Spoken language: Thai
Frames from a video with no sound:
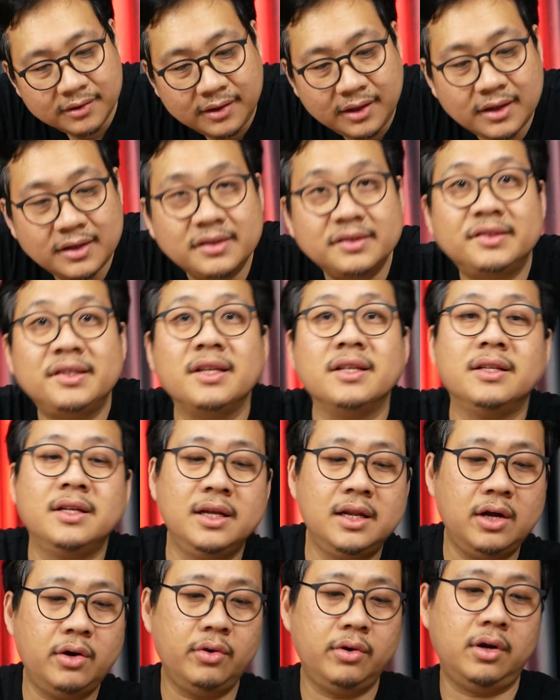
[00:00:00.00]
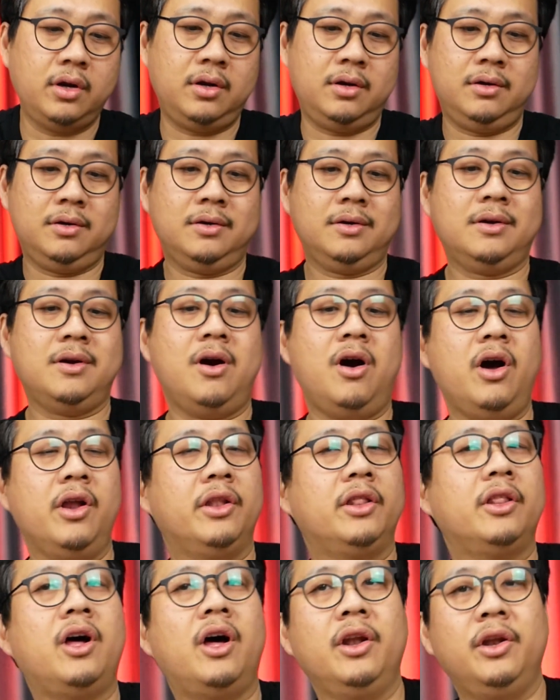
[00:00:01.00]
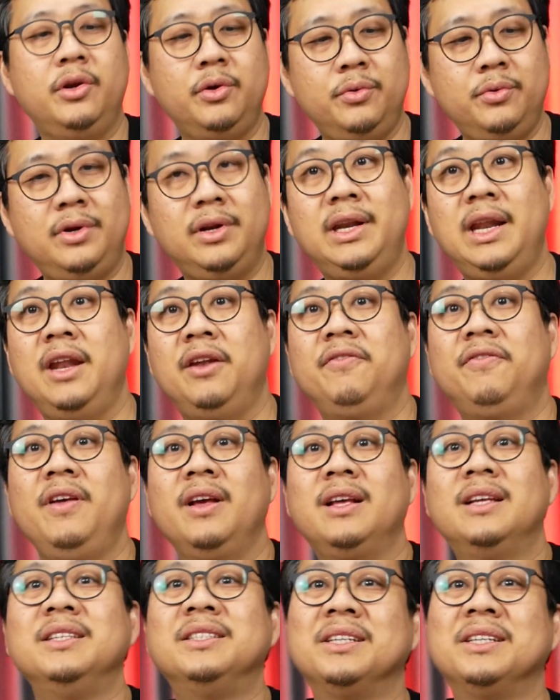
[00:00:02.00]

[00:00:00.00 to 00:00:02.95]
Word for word: นี่คือสิ่งที่เรากอดตอนดู Netflix